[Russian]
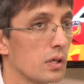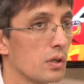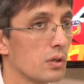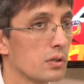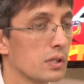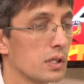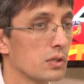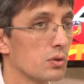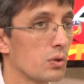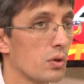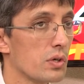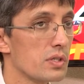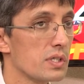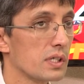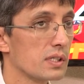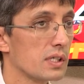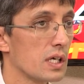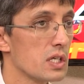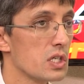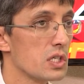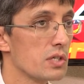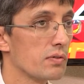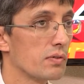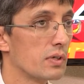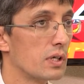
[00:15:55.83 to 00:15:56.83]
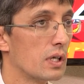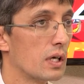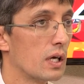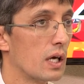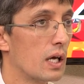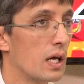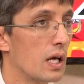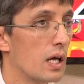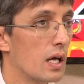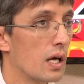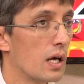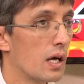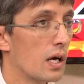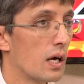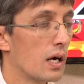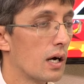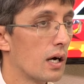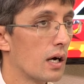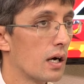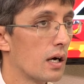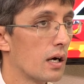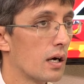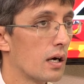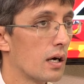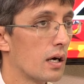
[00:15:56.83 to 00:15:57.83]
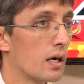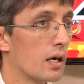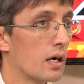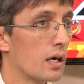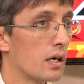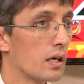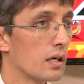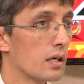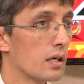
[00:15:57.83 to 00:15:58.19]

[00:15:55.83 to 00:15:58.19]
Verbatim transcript: которые заканчивали а,